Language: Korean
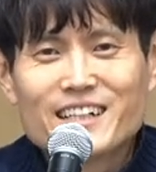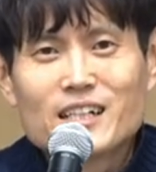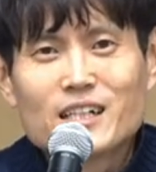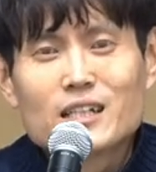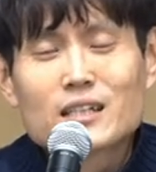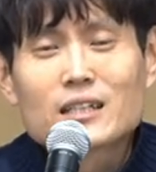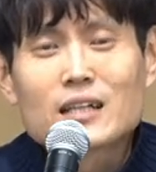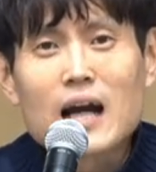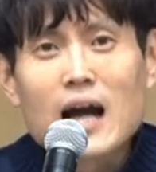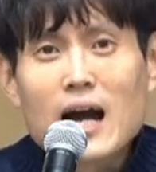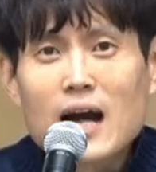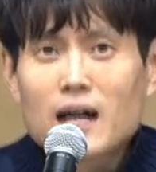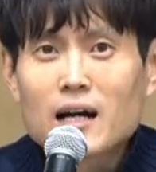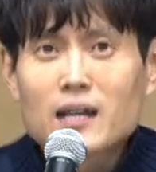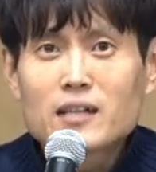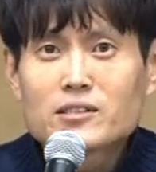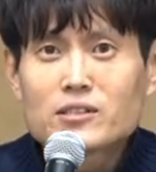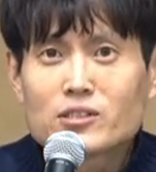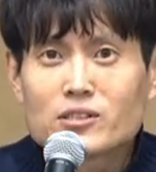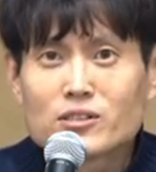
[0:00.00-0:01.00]

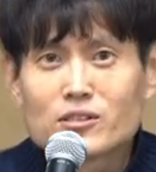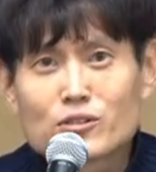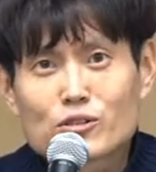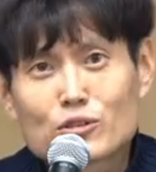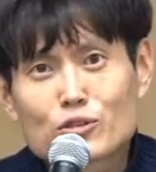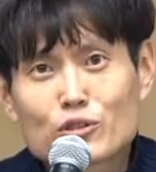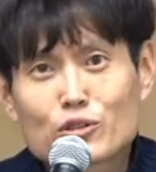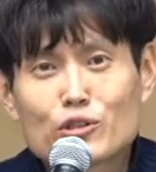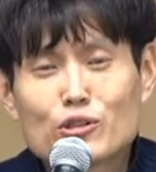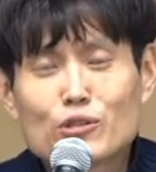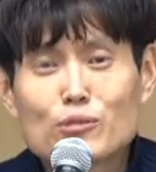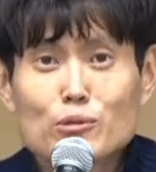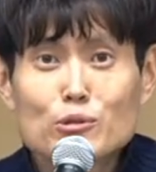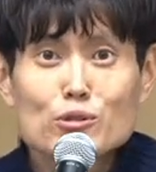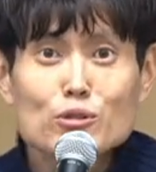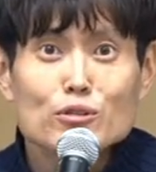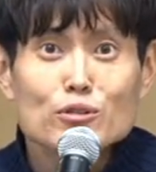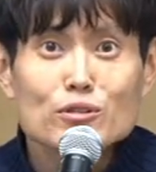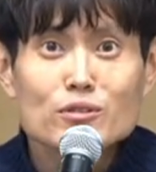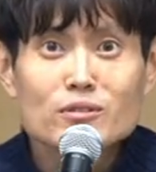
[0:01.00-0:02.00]
강아지를 저는 키워본
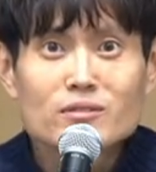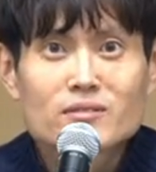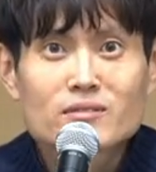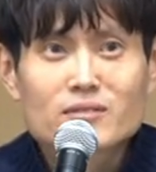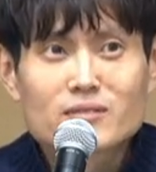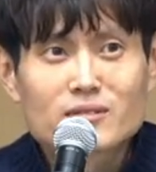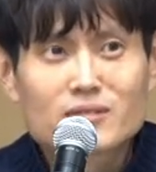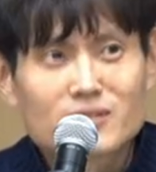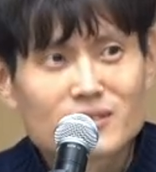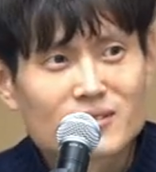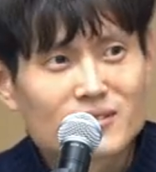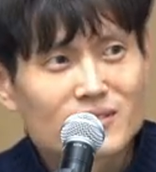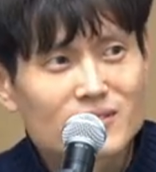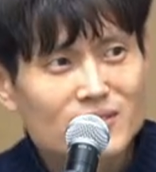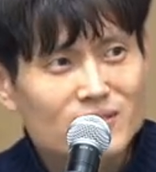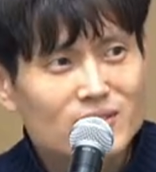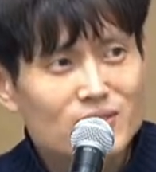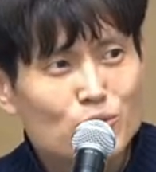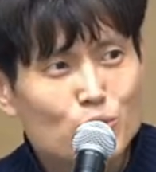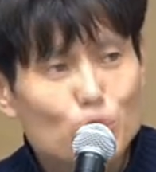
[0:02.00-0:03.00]
적은
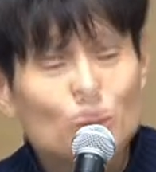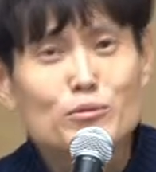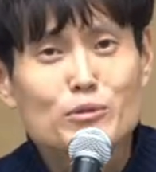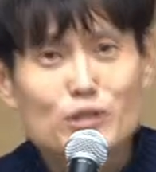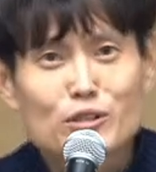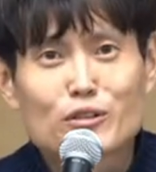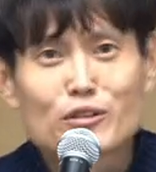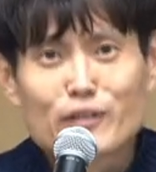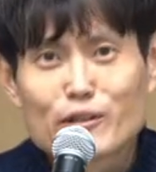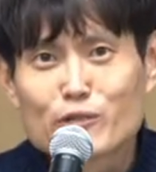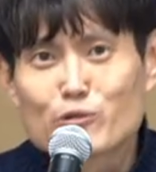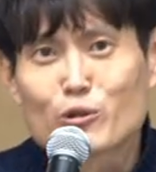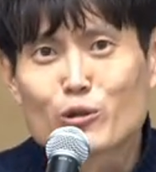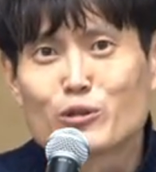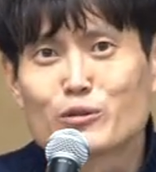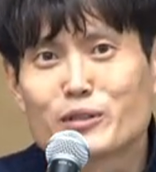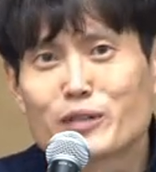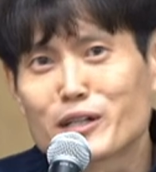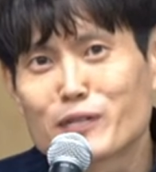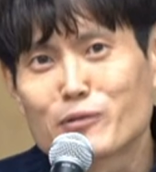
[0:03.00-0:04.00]
조금 있었네요.
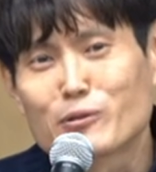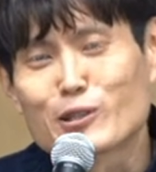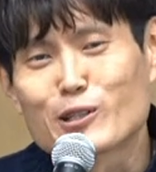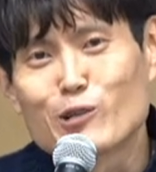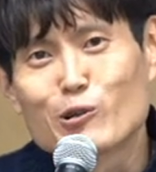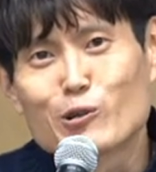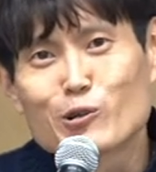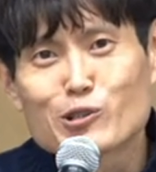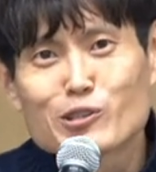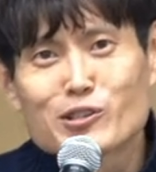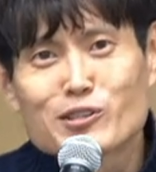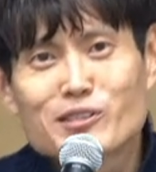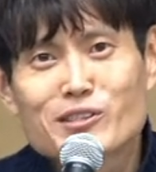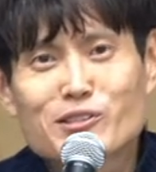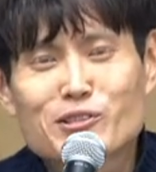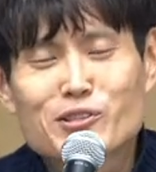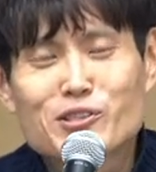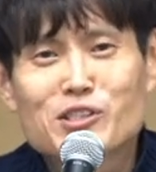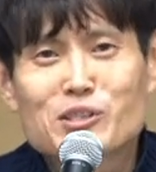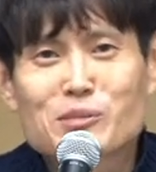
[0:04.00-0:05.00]
조금 생각해보니까 어렸을
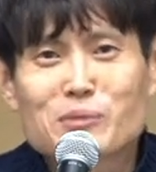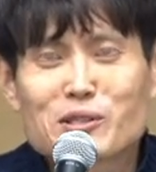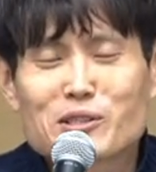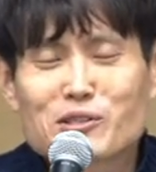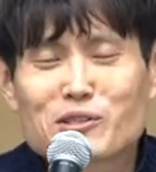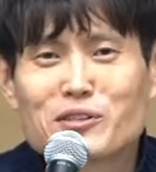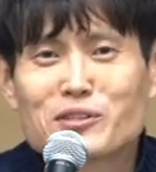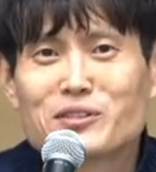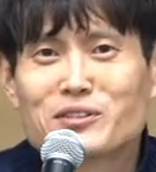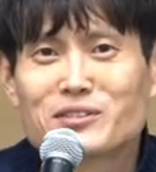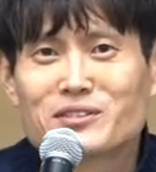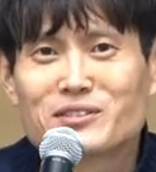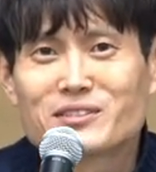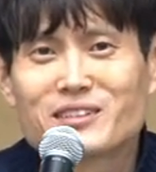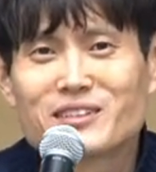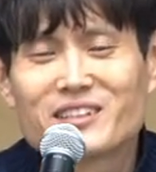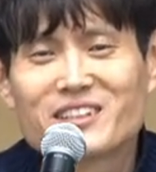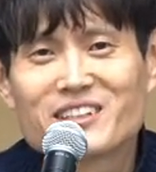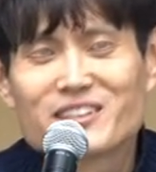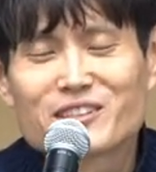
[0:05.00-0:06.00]
때 저희 집에서
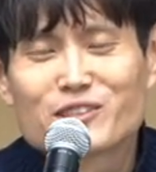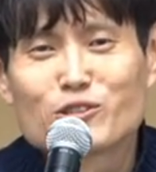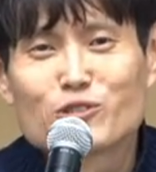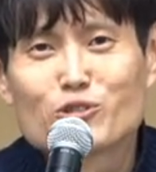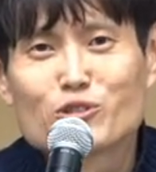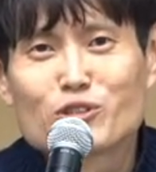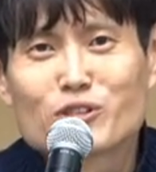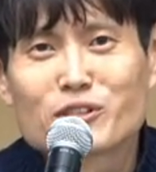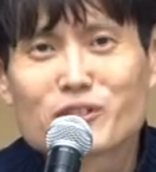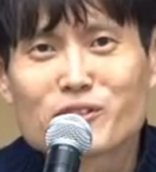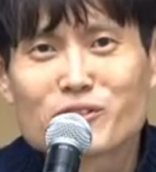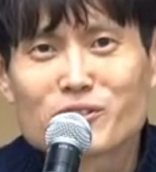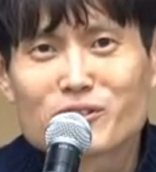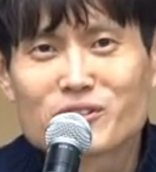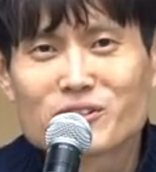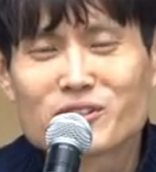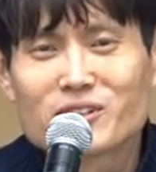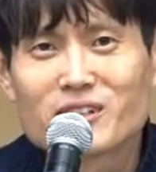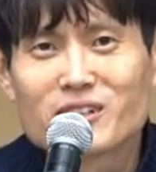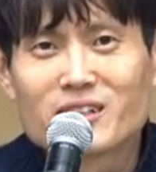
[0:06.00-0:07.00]
예, 키운 적이
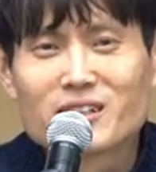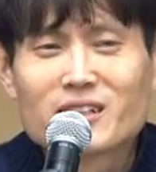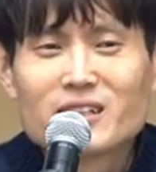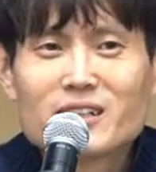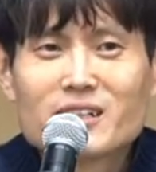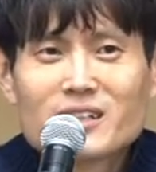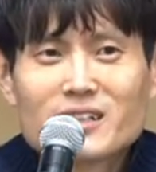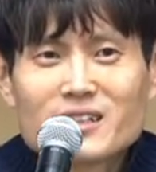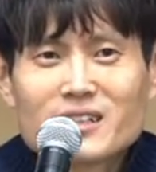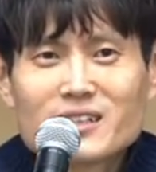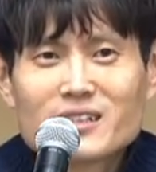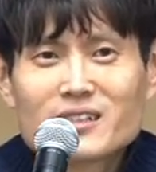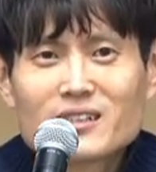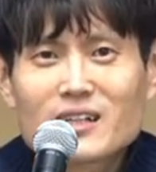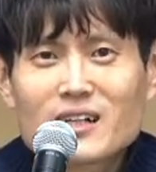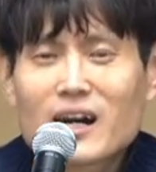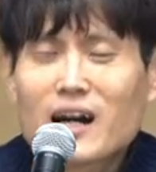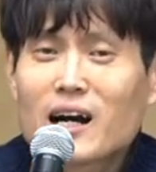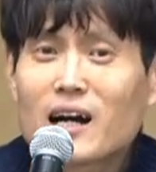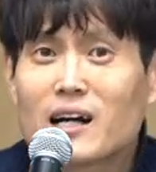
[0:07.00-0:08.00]
있었는데
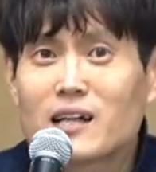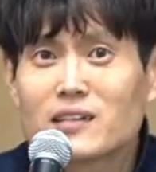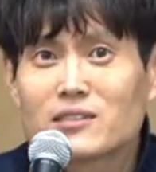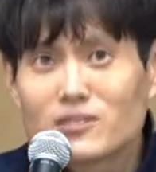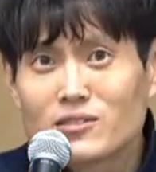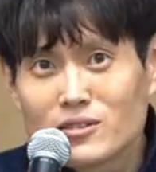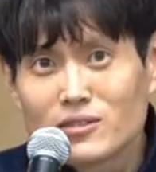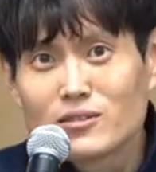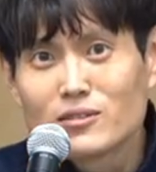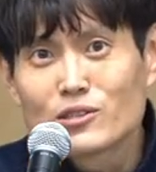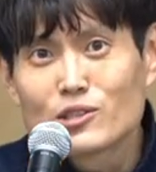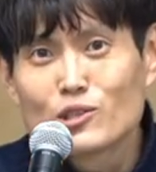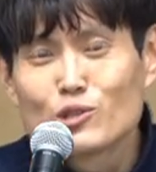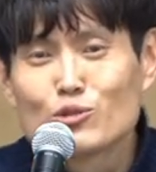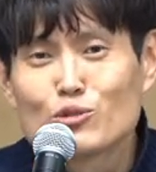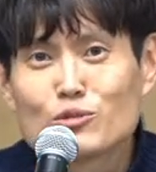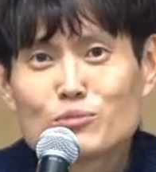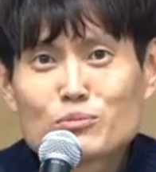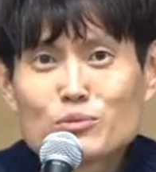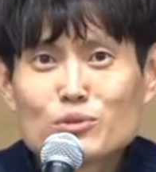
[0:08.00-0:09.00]
강아지를
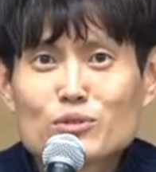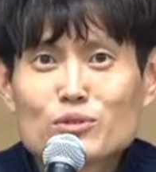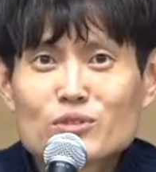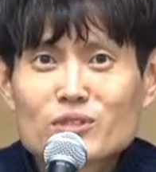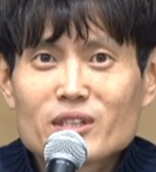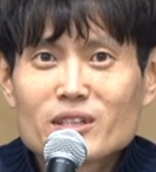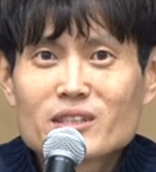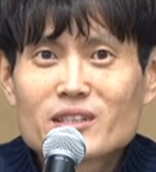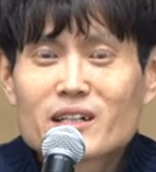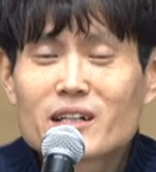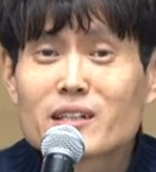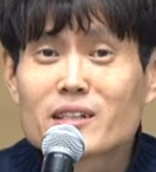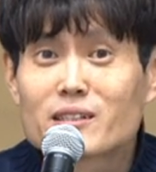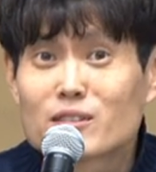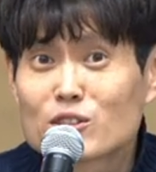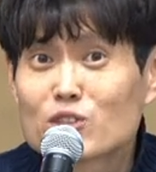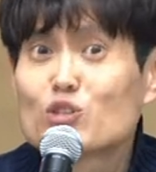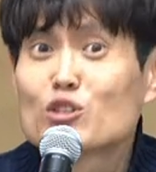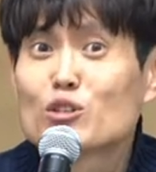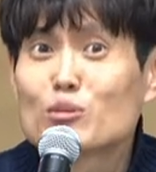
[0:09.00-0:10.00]
키우는 분들의
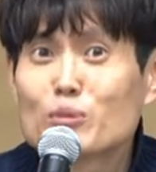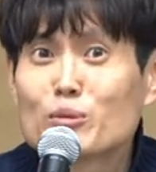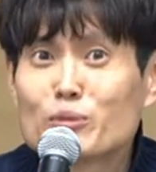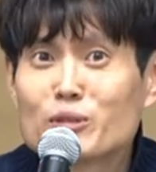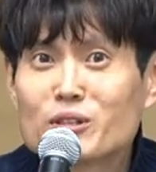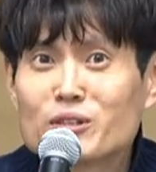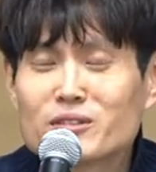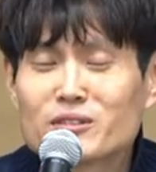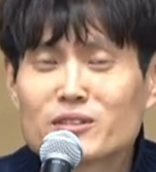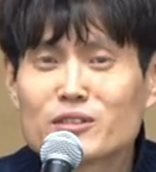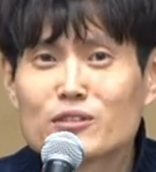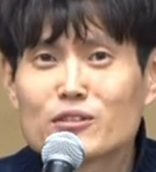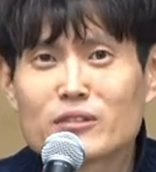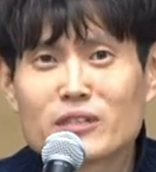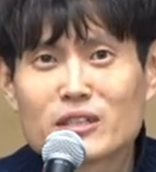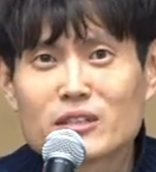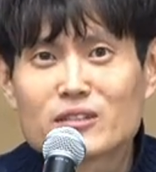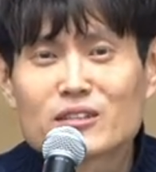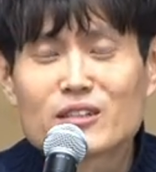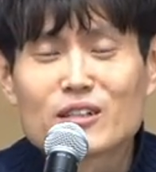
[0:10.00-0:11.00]
이야기를 들어보면 그런
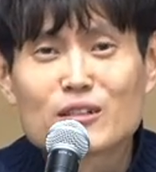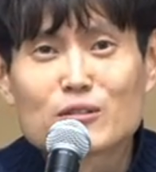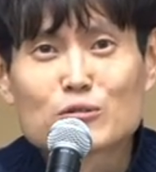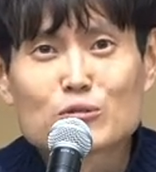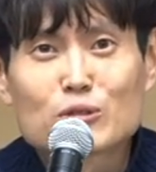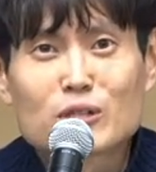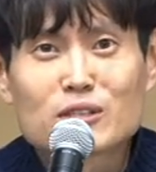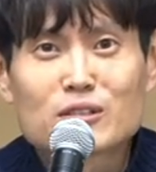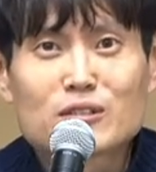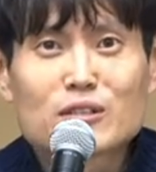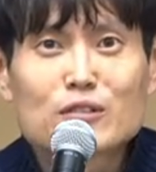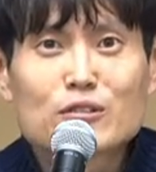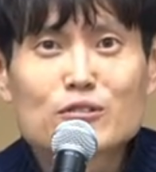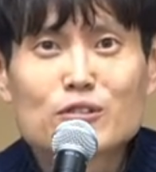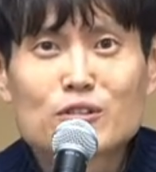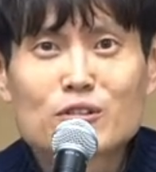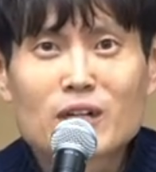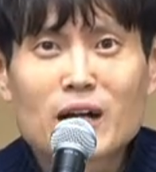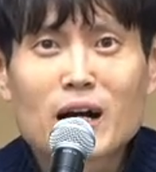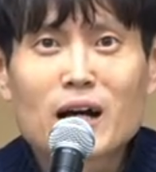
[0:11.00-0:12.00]
게 있다고
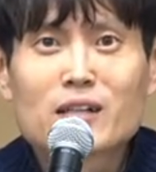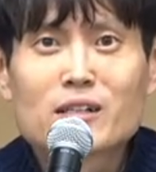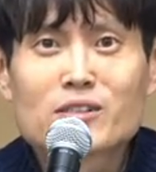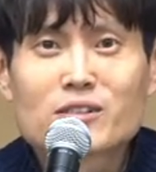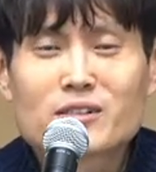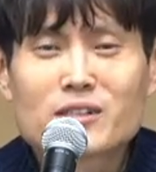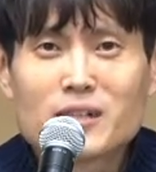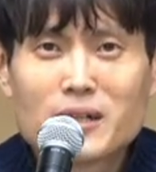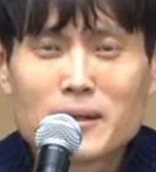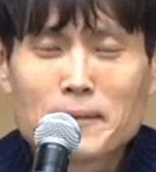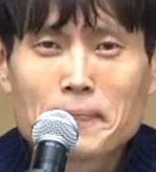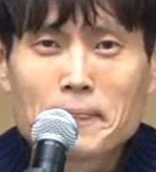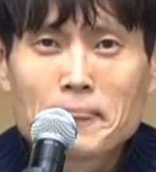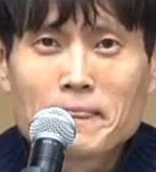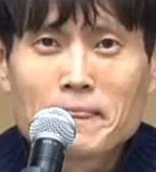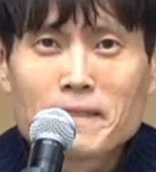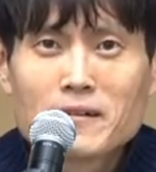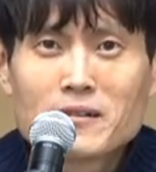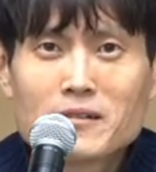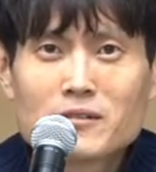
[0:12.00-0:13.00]
하더라고요. 강아지가
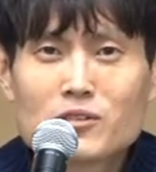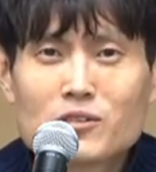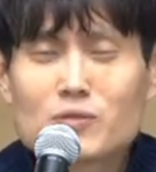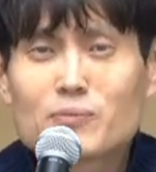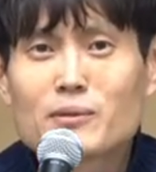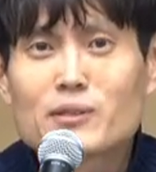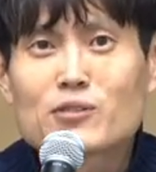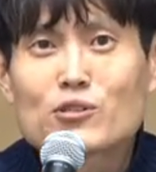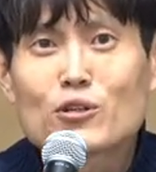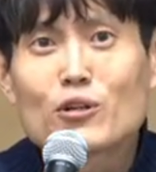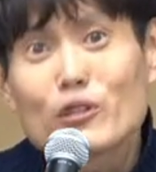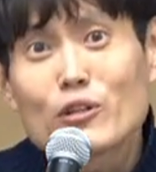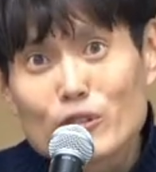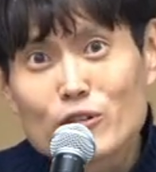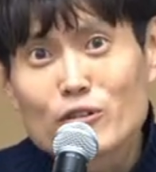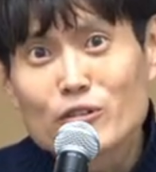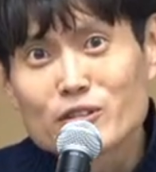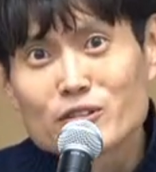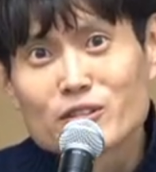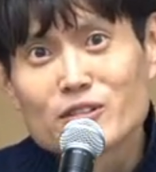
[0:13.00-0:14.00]
집에
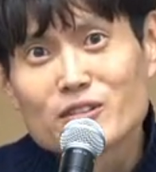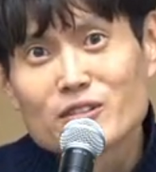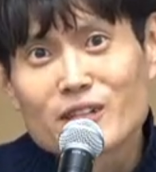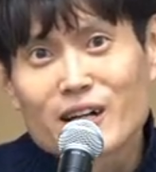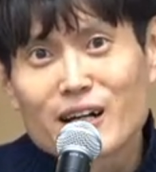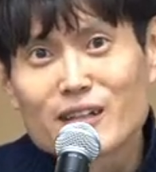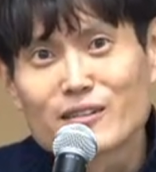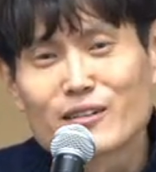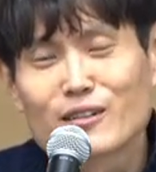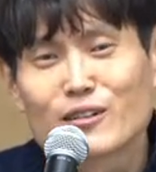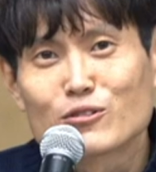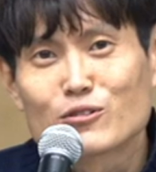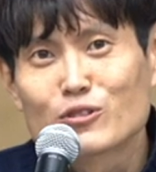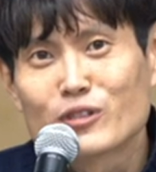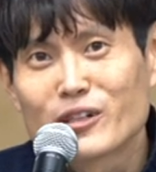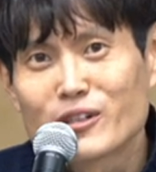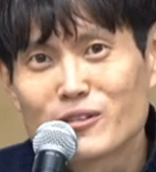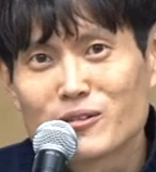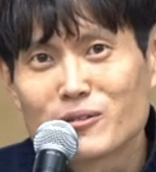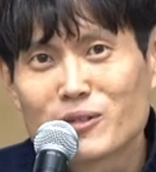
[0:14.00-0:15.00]
서열을
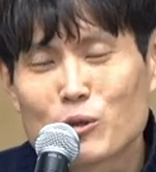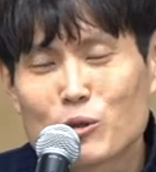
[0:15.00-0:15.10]
안다고 해요.